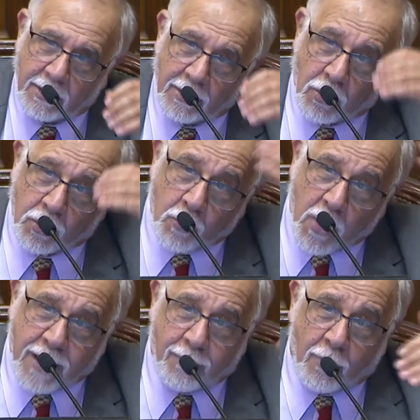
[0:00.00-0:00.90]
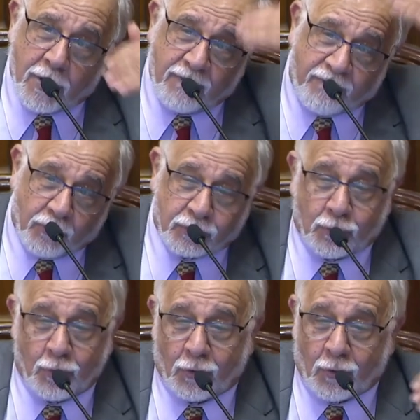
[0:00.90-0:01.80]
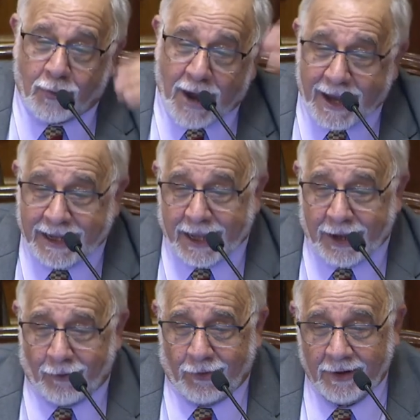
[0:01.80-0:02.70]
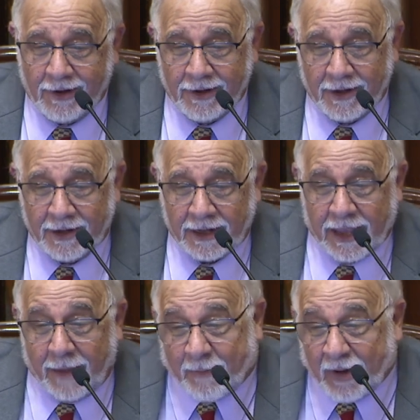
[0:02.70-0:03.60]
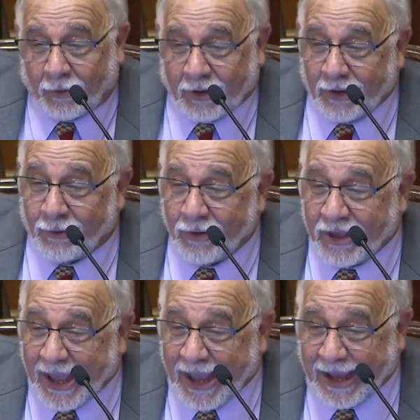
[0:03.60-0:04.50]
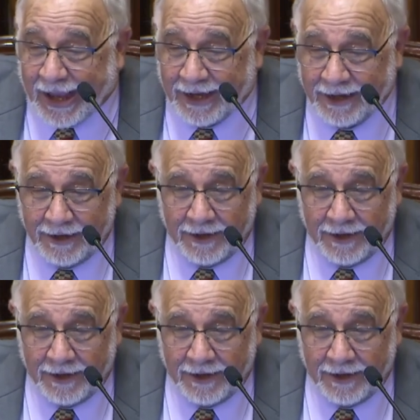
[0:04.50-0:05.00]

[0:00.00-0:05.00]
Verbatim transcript: los nuevos y futuros blanqueos que espero que no lleguen.